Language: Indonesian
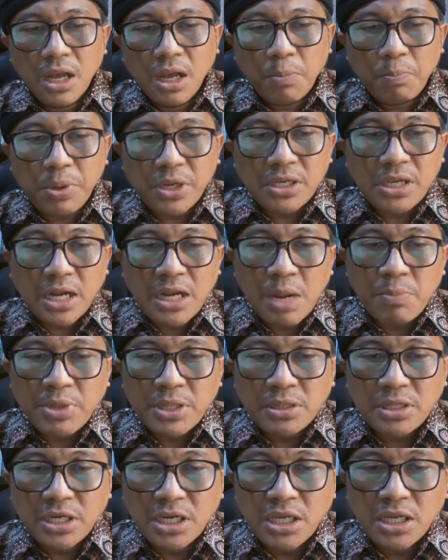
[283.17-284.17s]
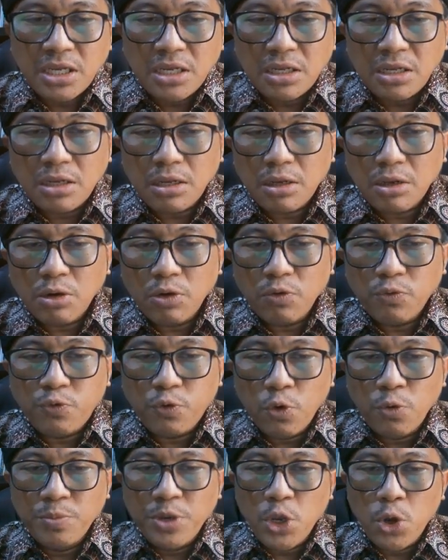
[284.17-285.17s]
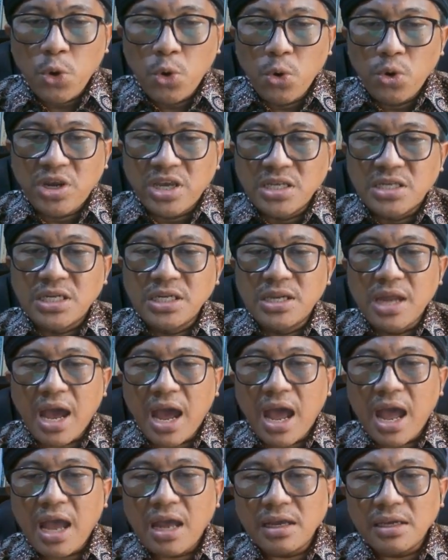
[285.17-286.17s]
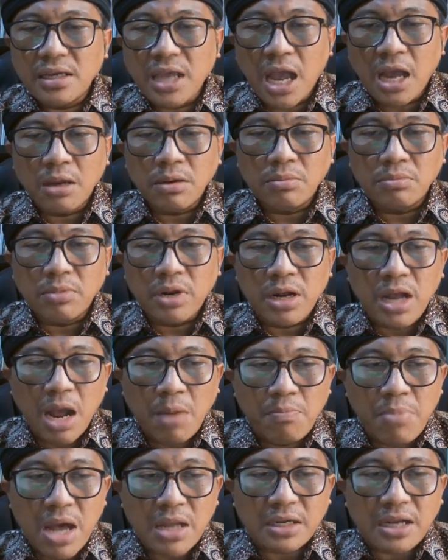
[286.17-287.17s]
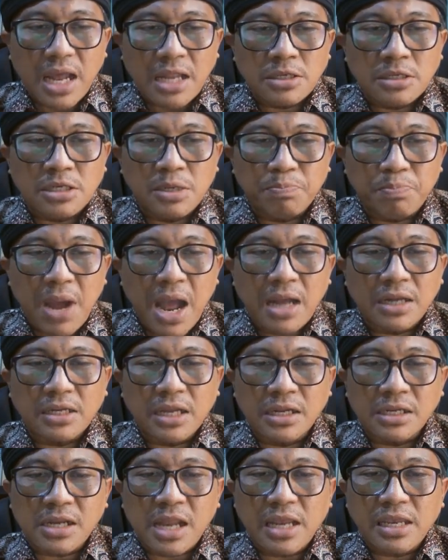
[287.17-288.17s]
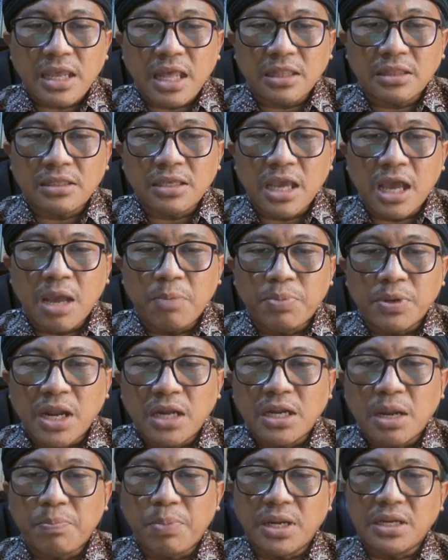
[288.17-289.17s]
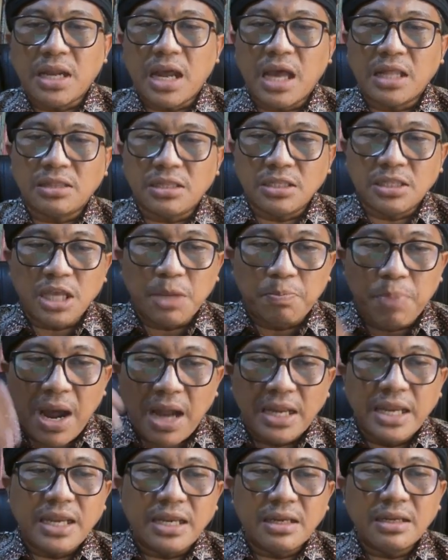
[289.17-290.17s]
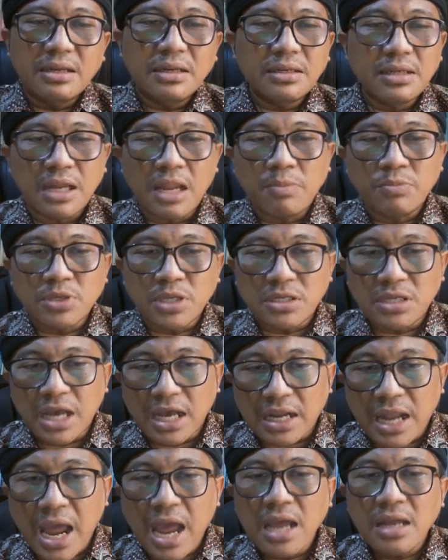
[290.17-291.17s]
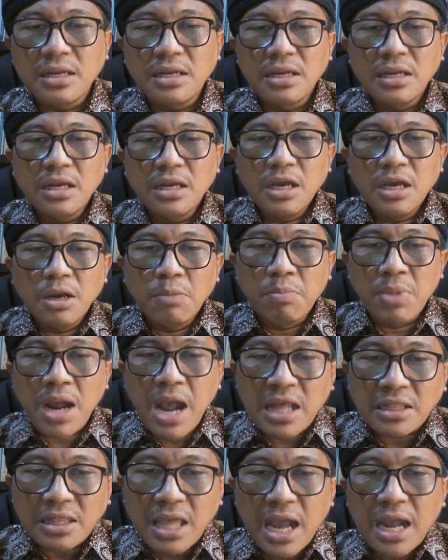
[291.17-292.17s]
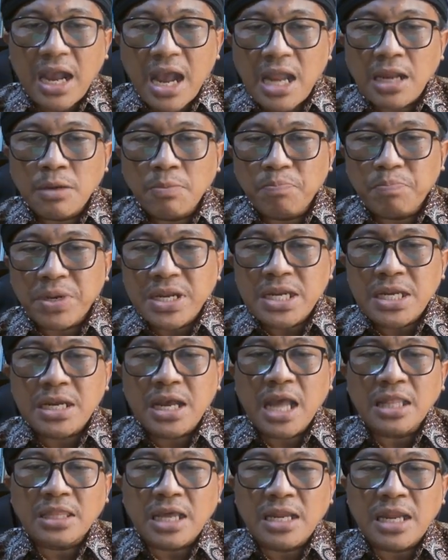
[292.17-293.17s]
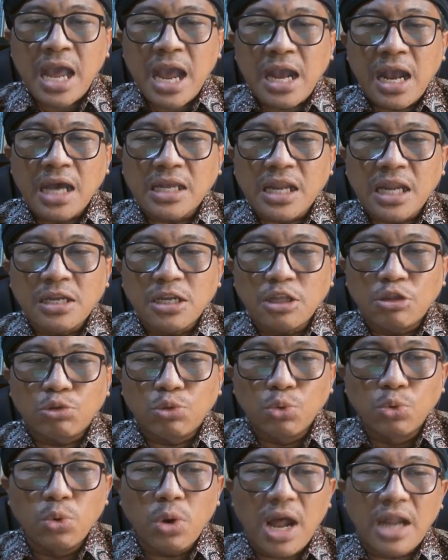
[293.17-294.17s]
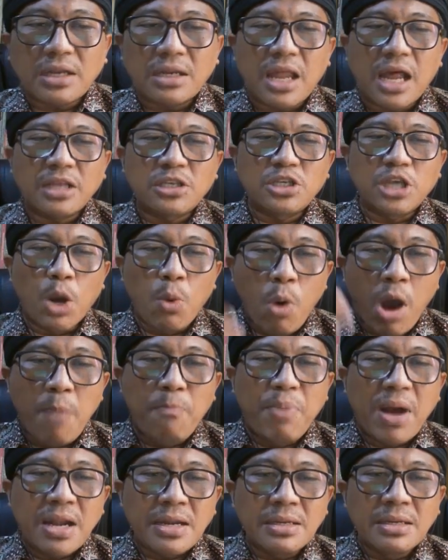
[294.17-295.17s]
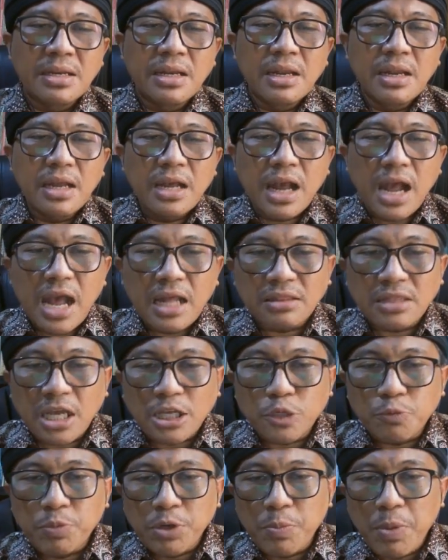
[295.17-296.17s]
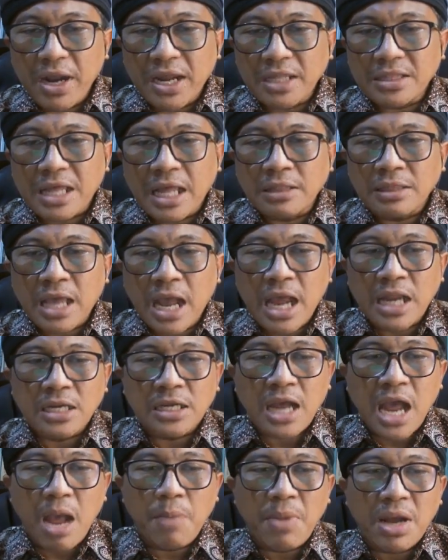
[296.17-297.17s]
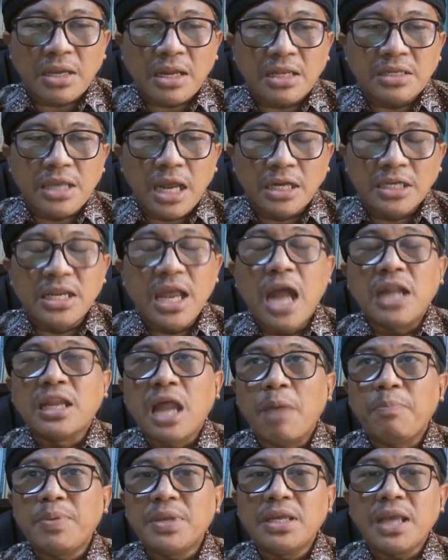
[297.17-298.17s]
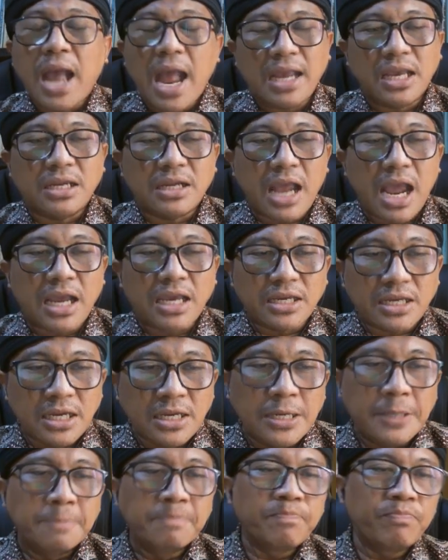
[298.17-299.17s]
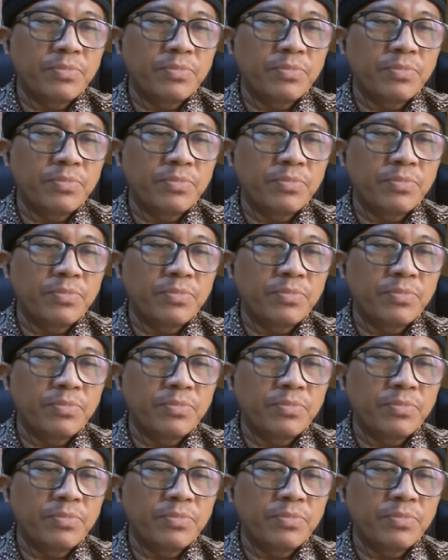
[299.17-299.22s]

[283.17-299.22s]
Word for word: Perdana Menteri Fumio Kishida yang menggambarkan Jepang dan rakyatnya berada pada titik balik dalam sejarah mengatakan peningkatan anggaran itu adalah jawaban atas berbagai tantangan keamanan yang dihadapi akhir-akhir ini.